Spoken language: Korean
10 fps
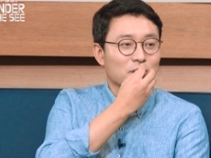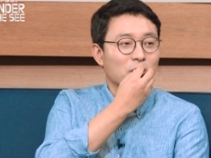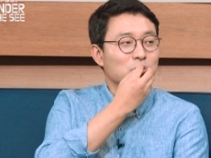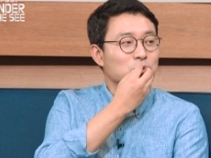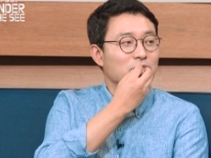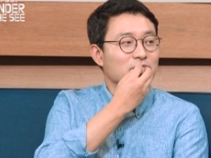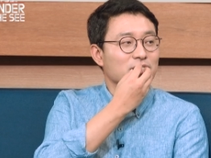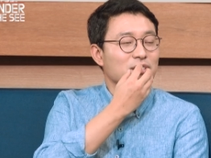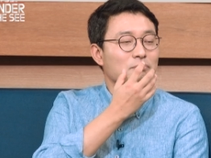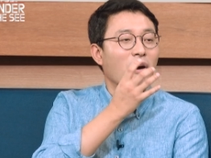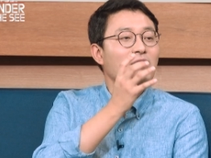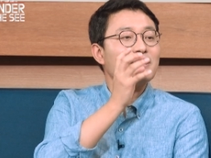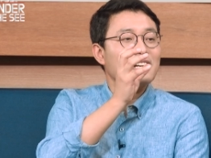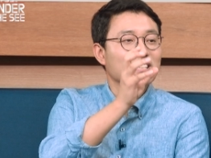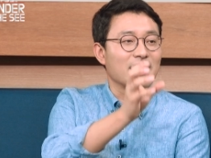넣어줄 때는
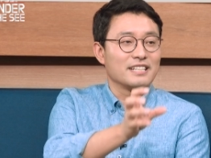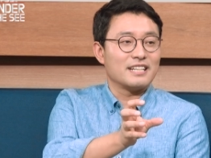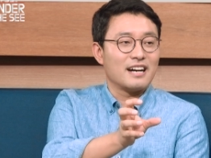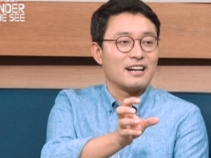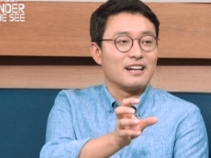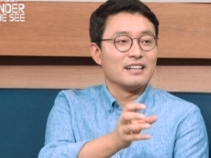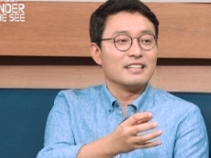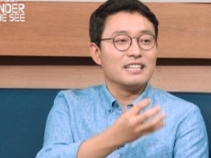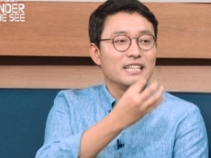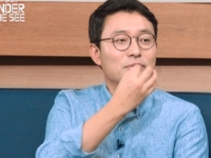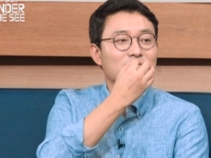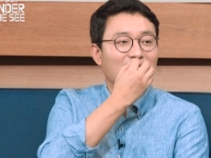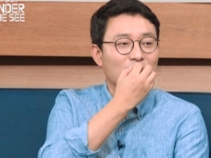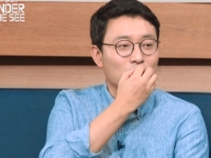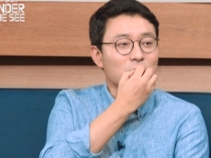먹으라는 게 아니라 음. 입을
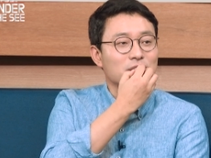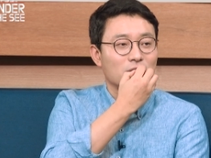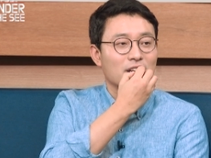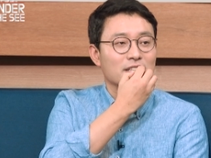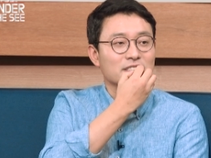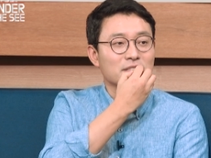닫고 있어라라는